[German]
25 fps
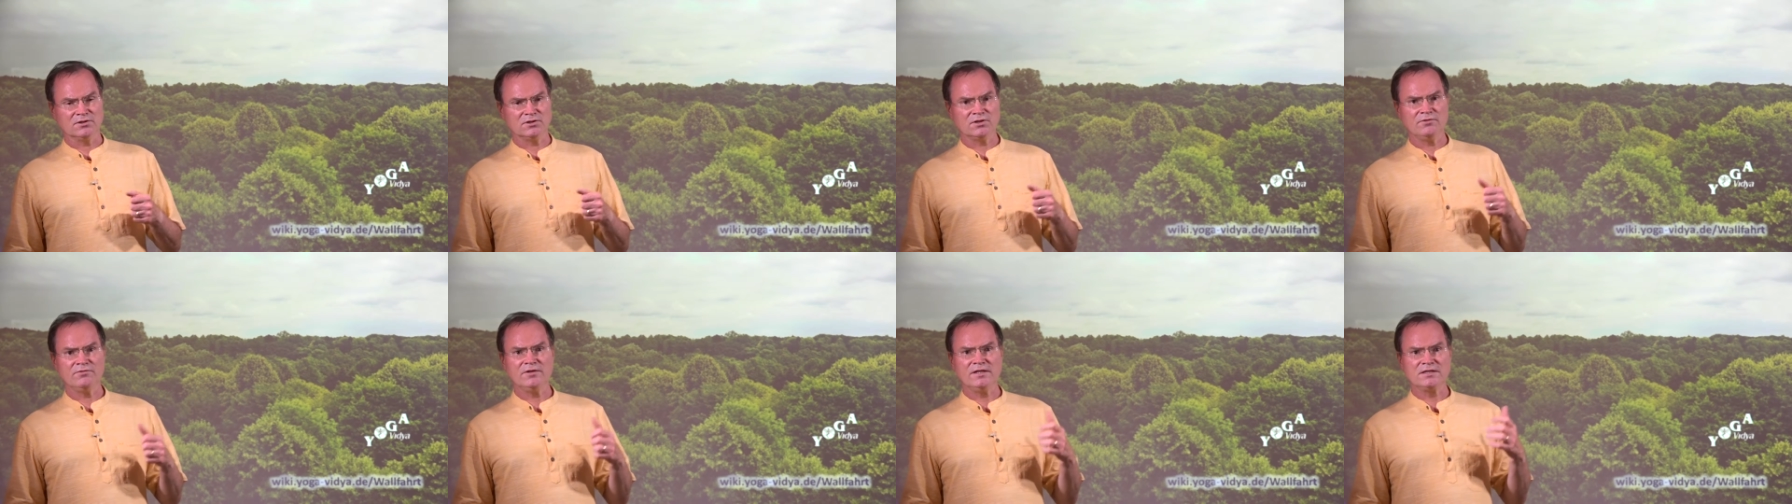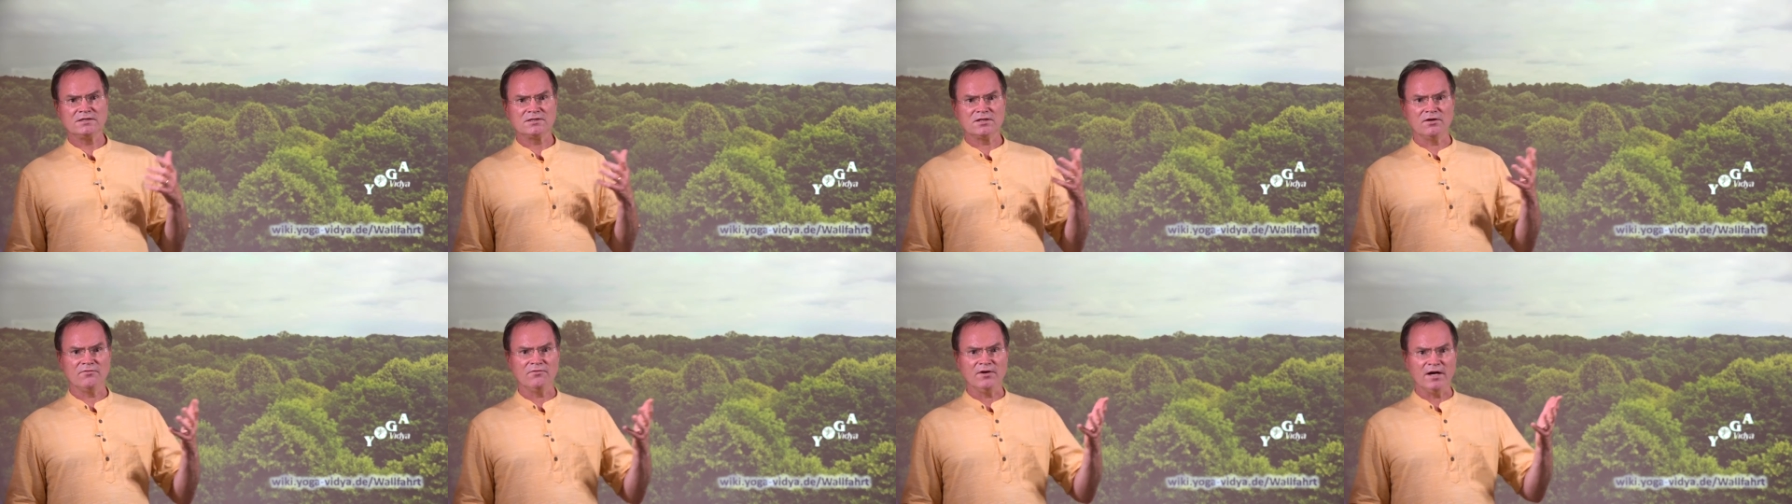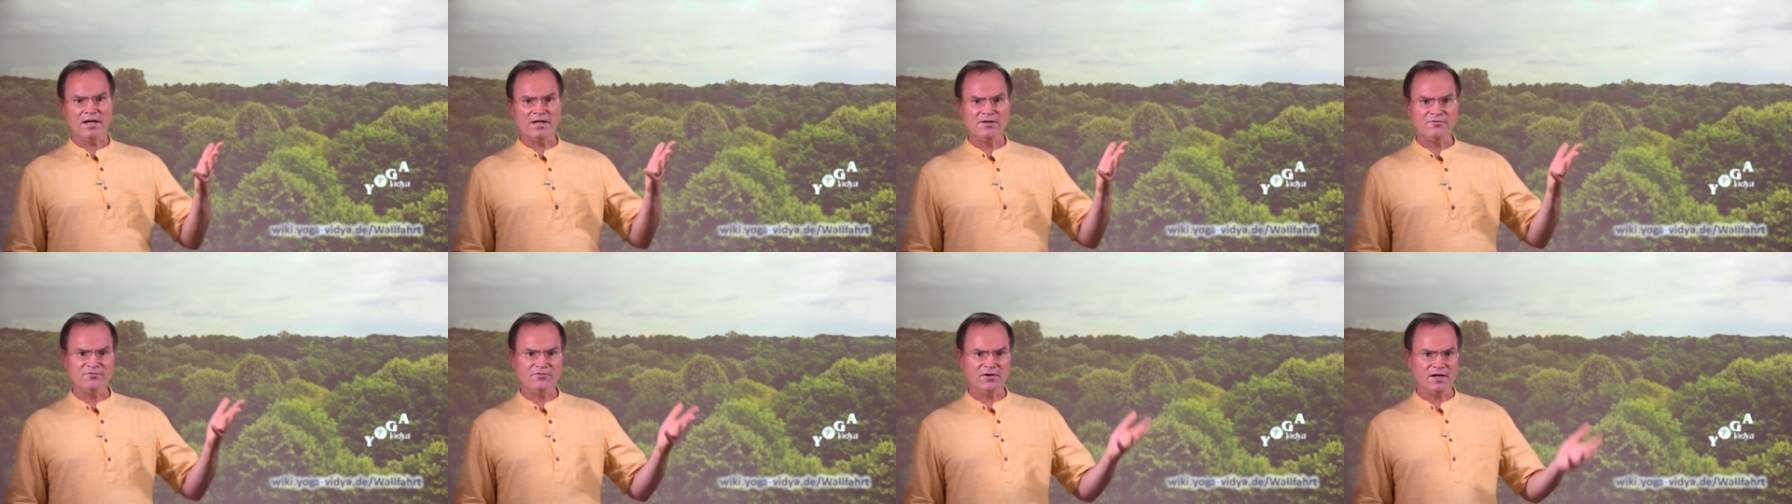so wie zur
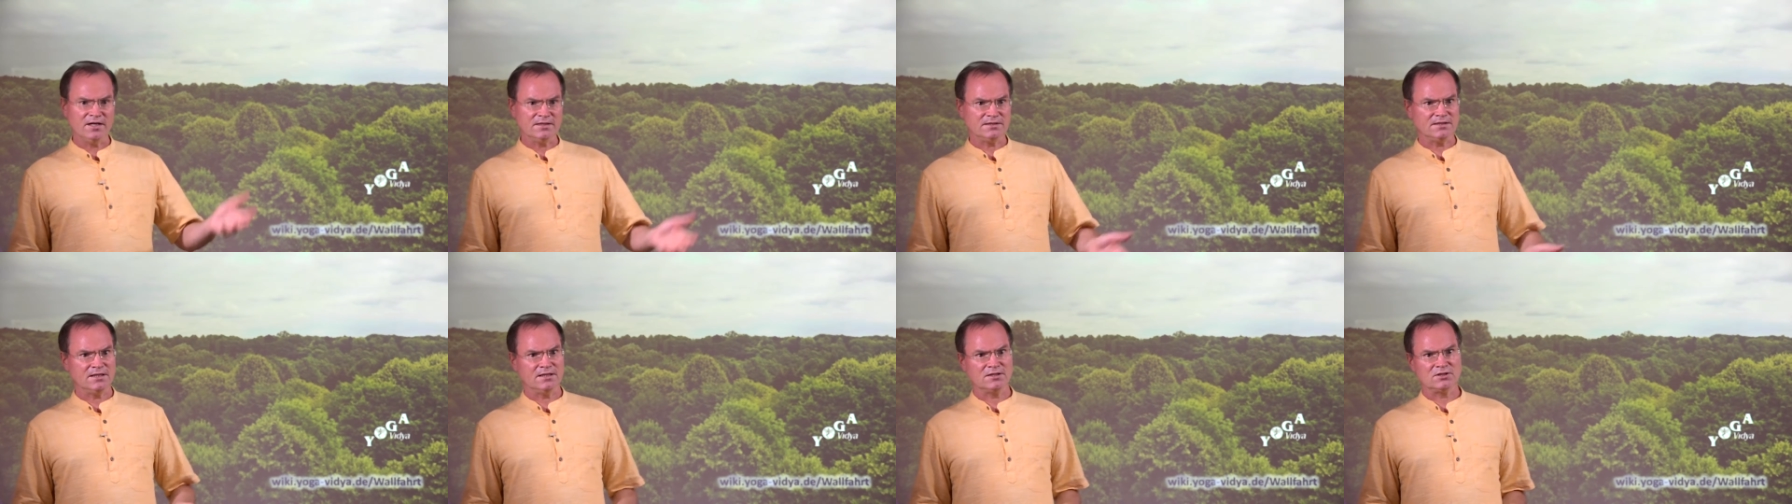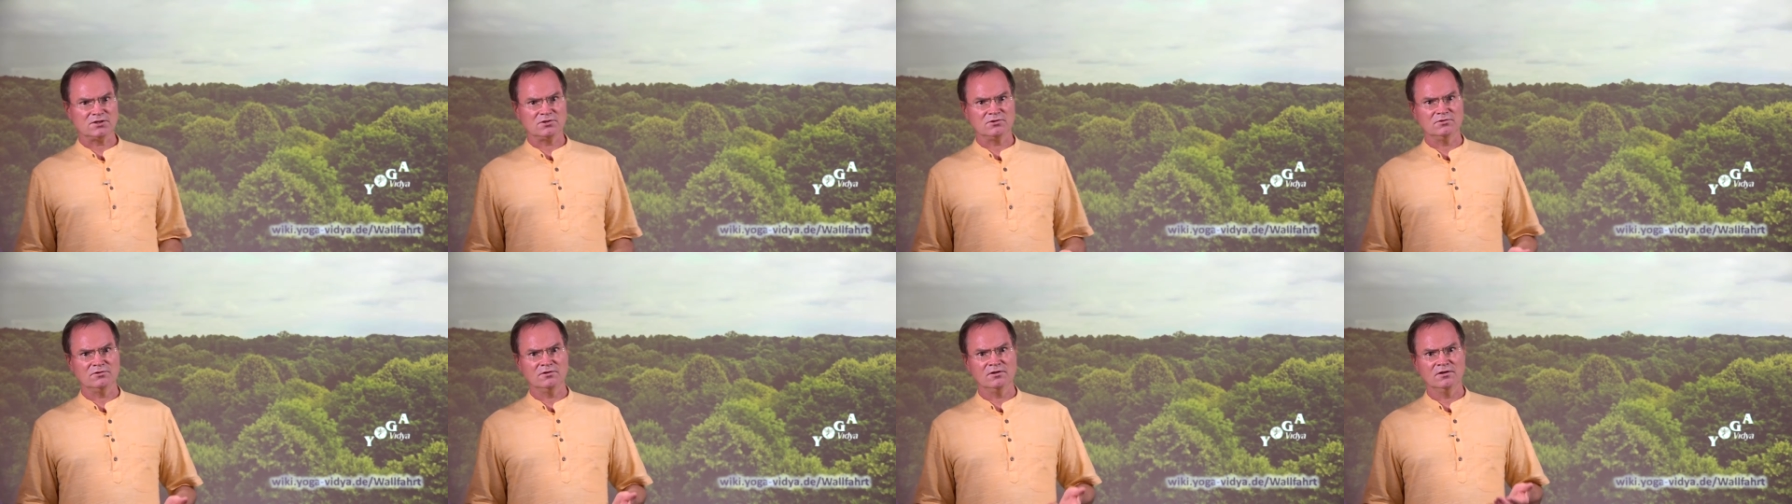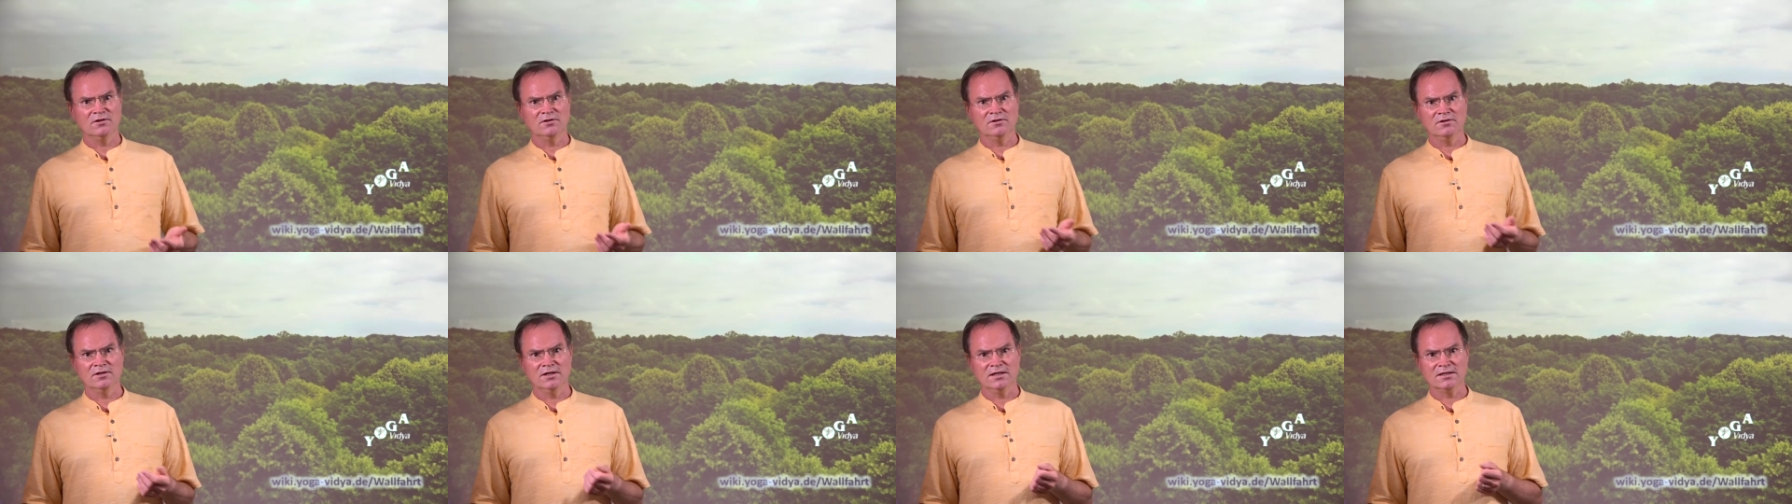Wallfahrt
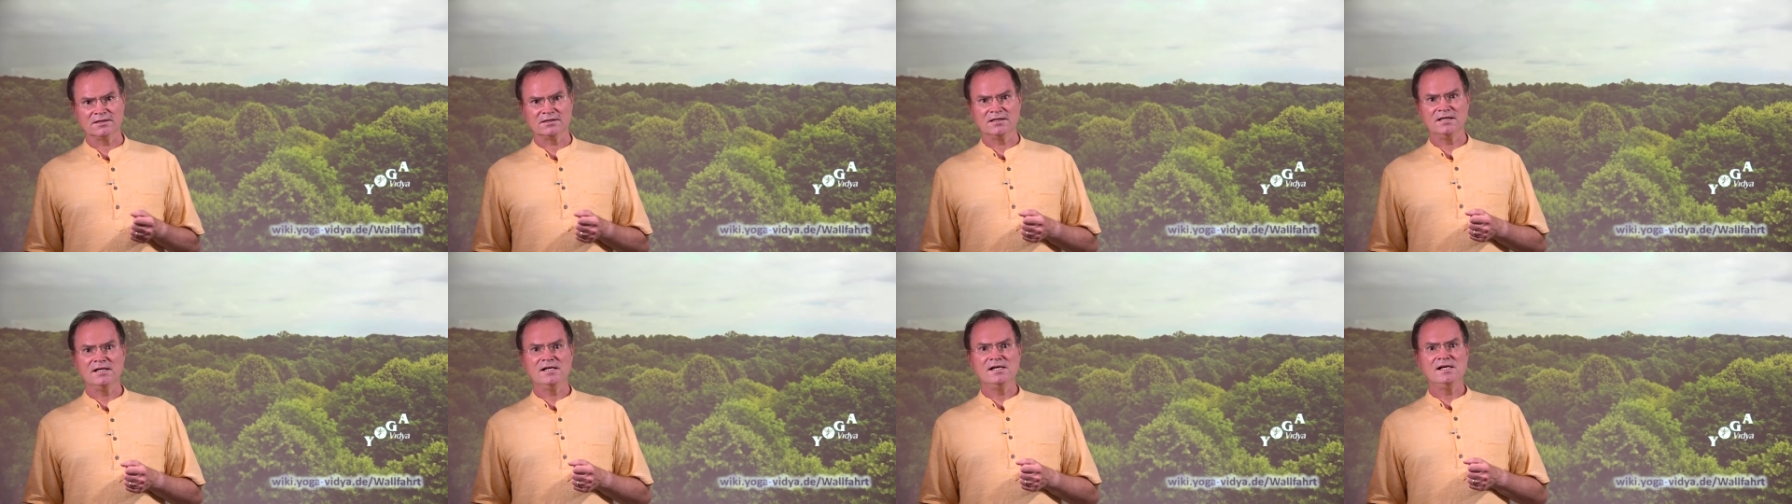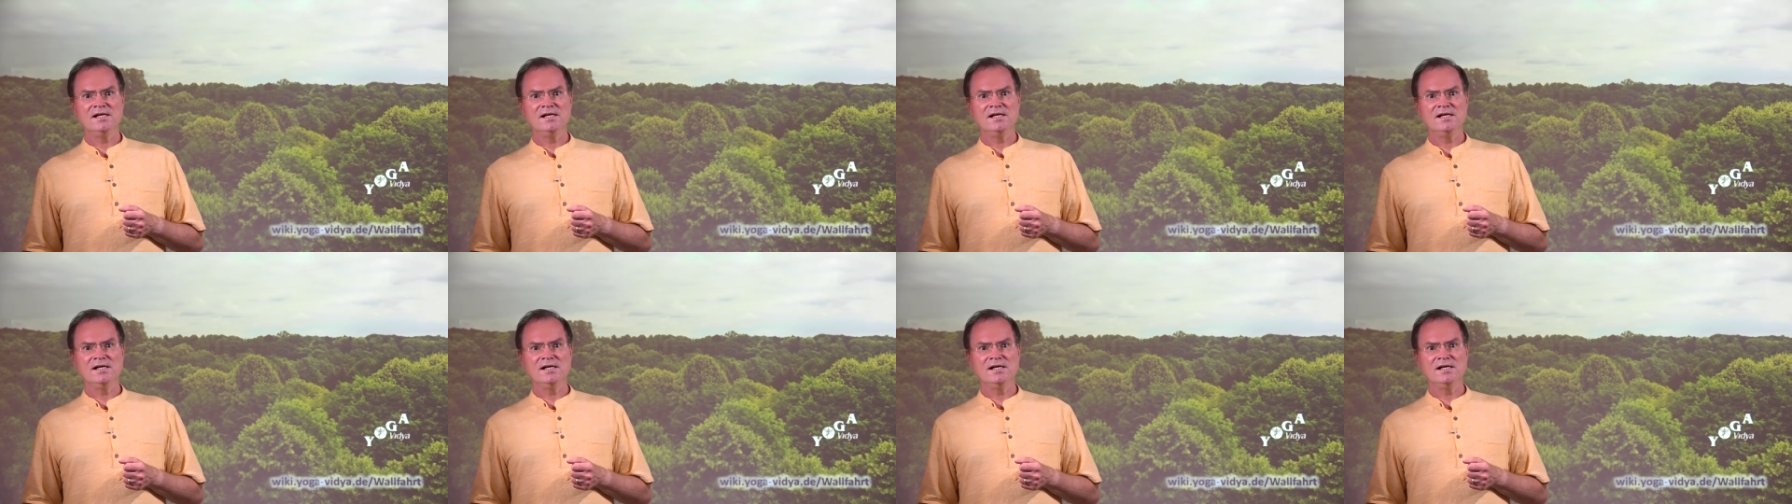dazugehört,